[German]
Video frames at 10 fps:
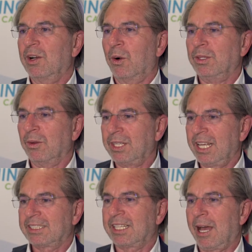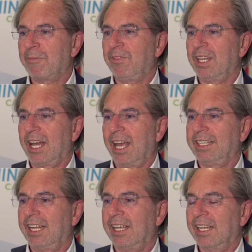Und, und jetzt haben wir
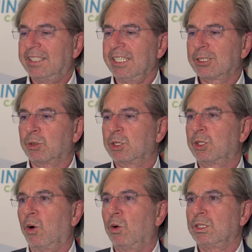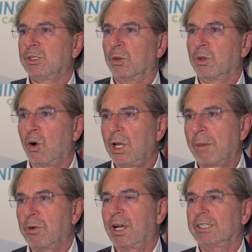eine Diskussions- und
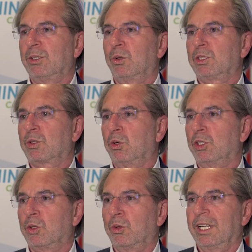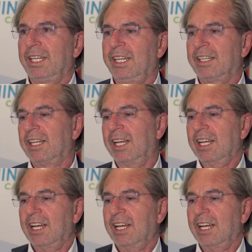Kollaborationskultur hier,